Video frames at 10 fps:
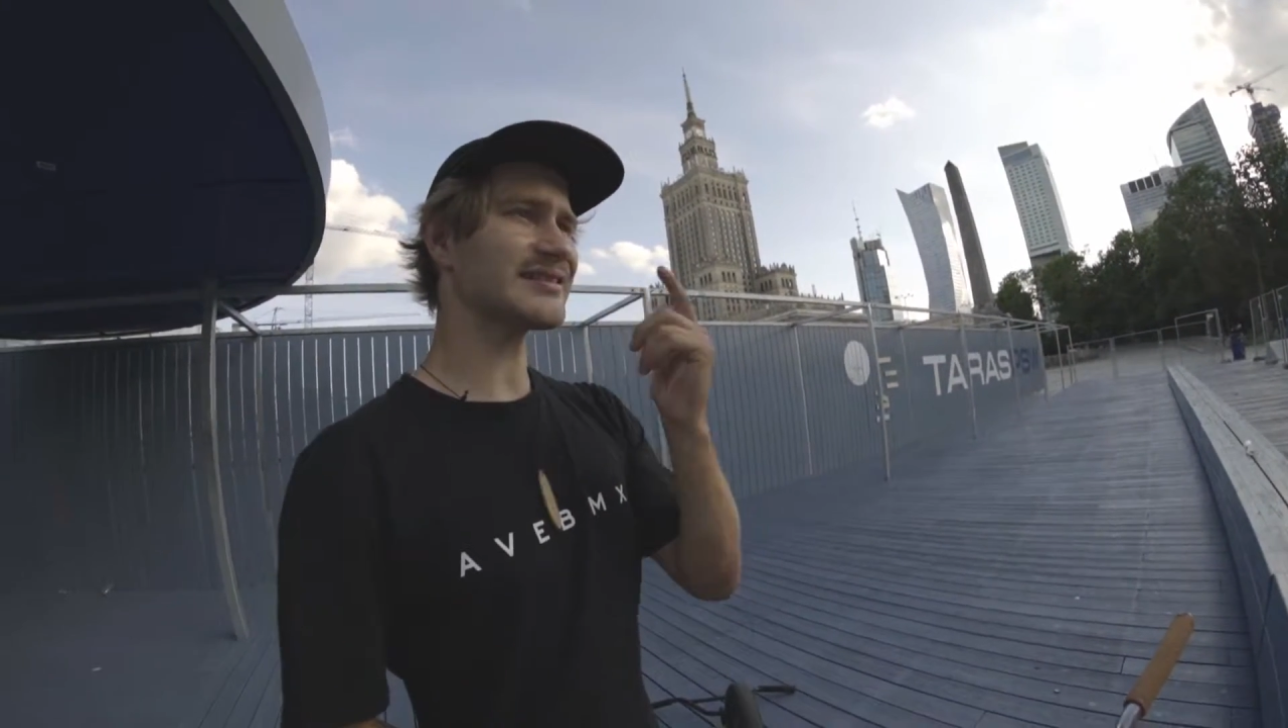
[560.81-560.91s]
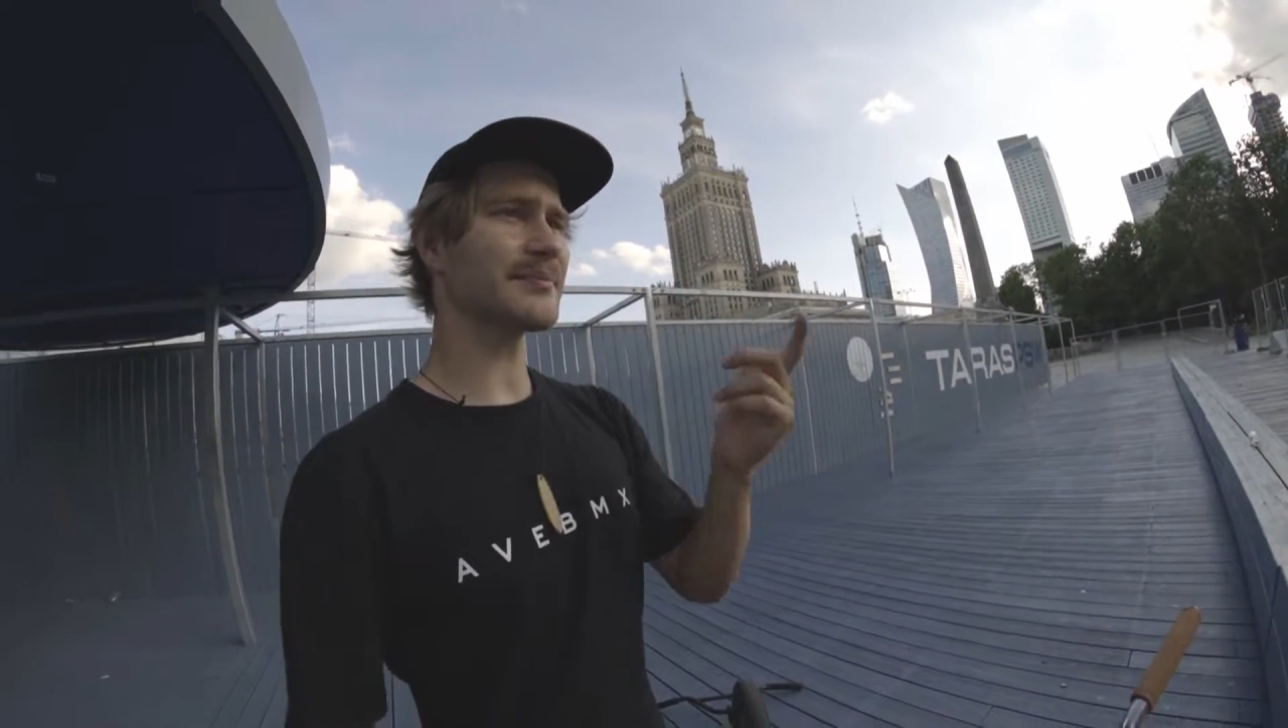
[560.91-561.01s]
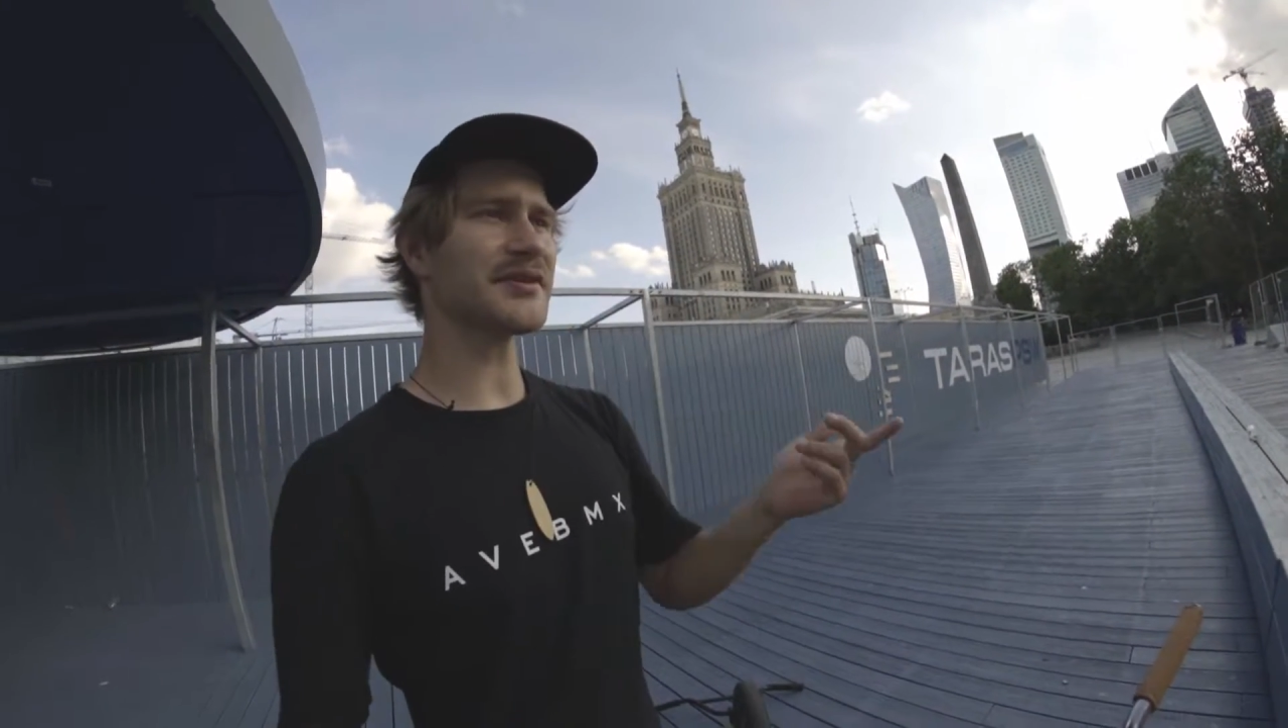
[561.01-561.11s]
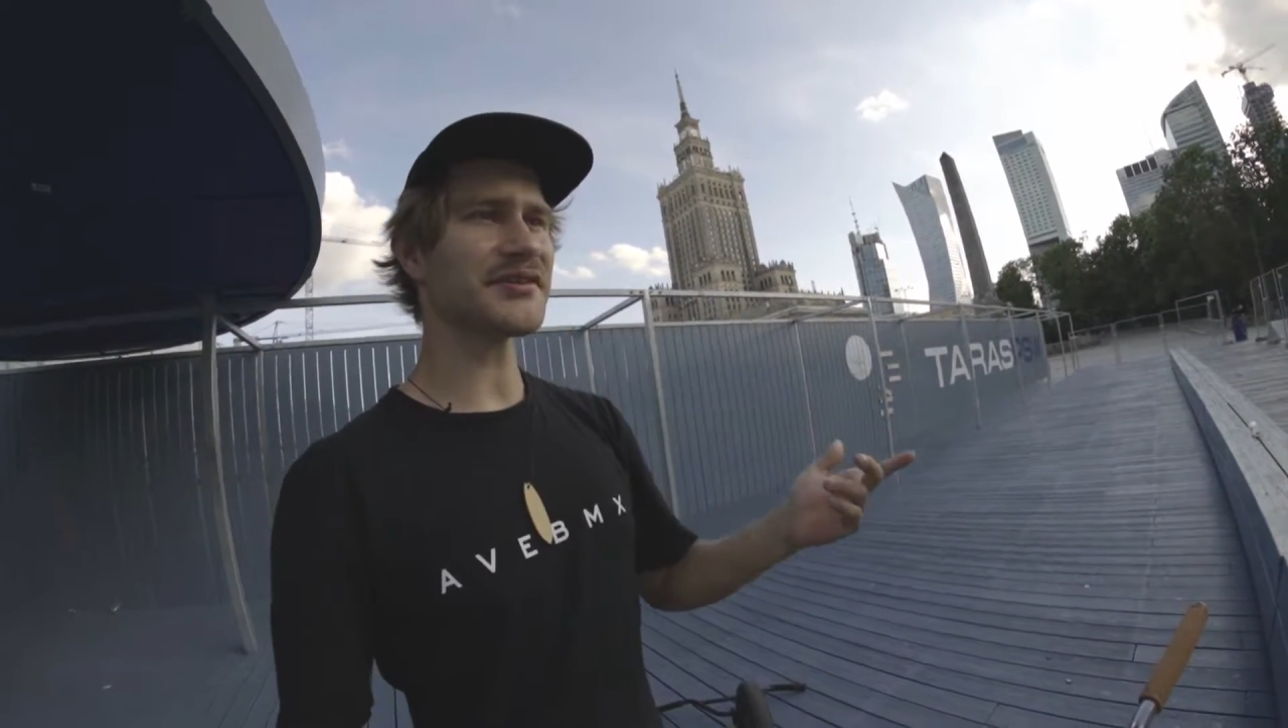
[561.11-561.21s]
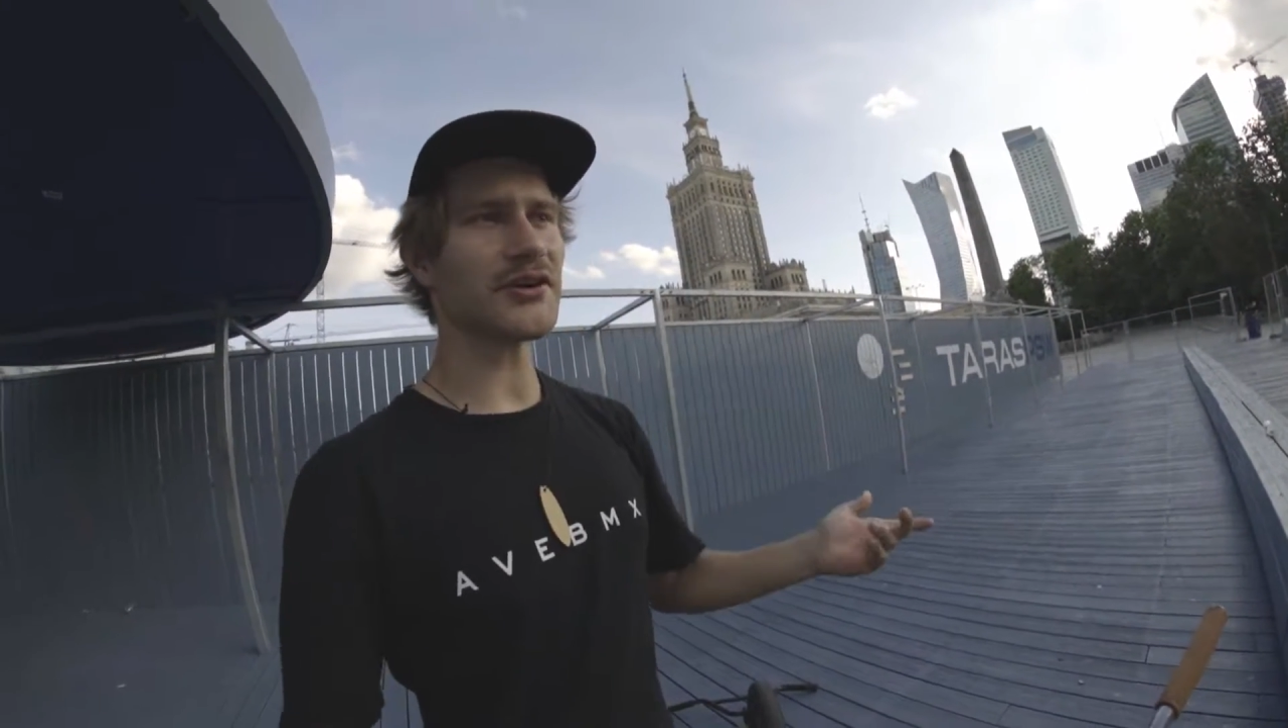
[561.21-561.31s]
na
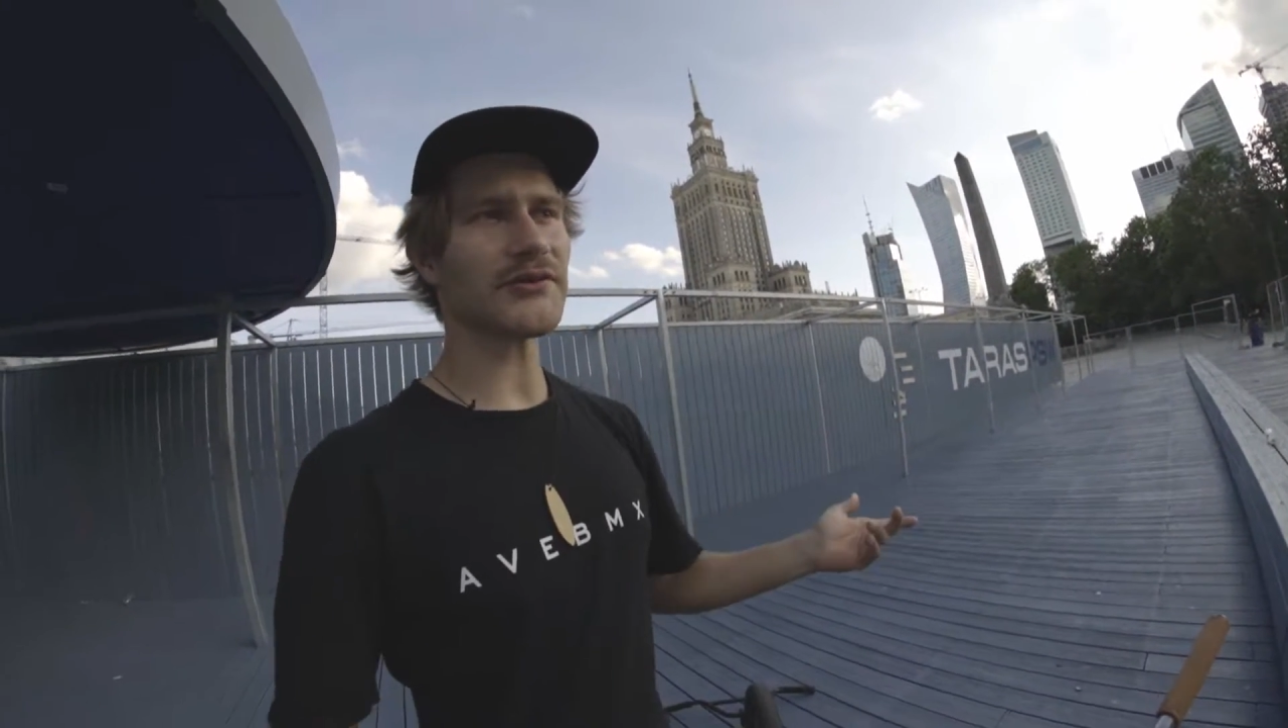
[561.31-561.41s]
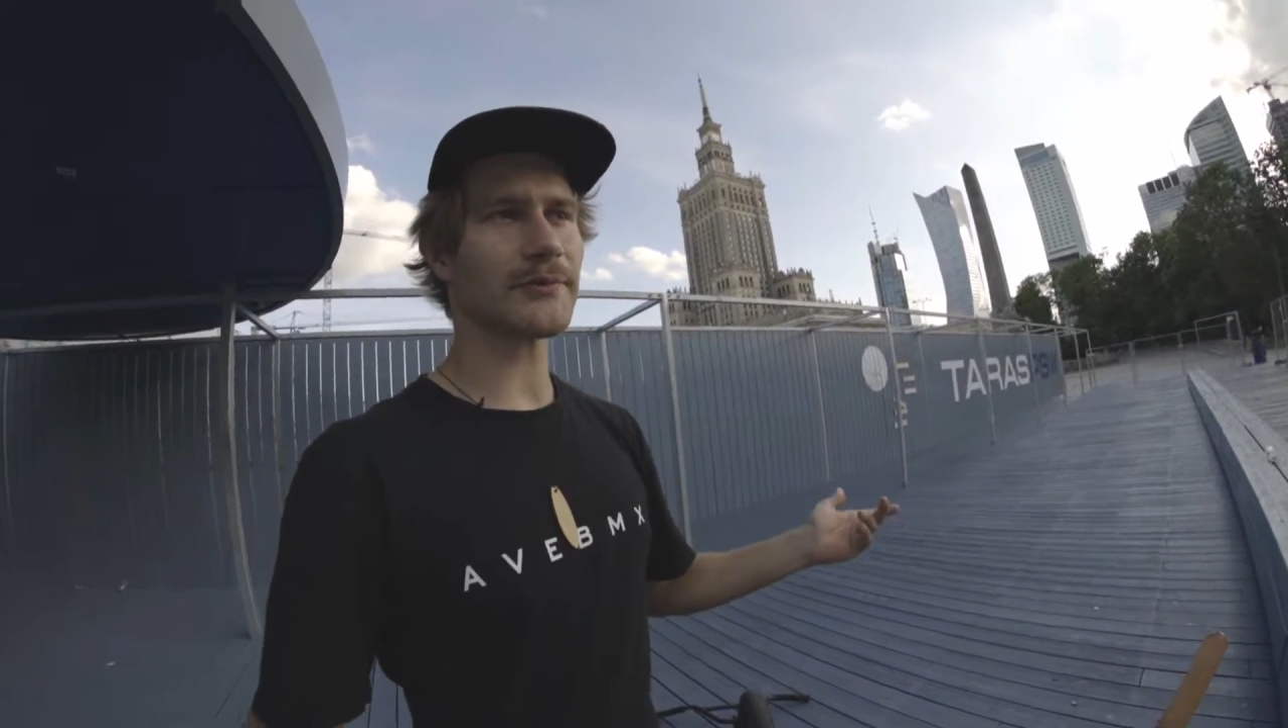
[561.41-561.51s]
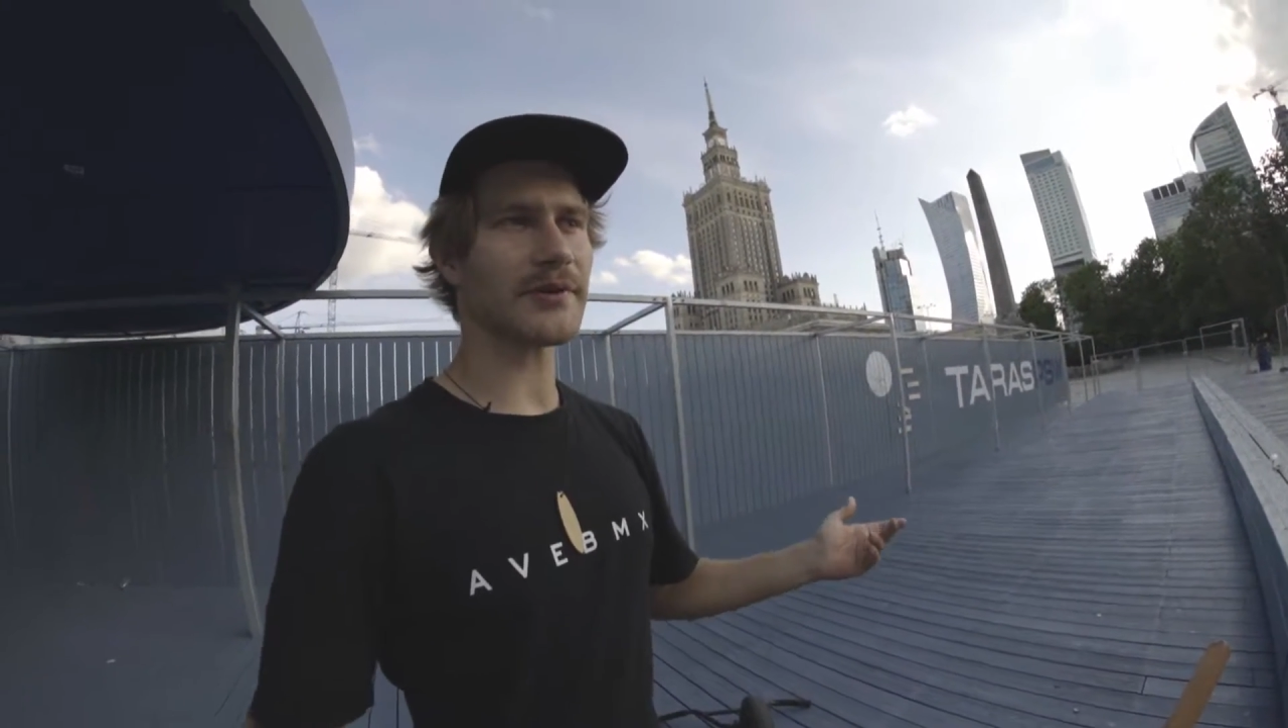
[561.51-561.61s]
5 osób,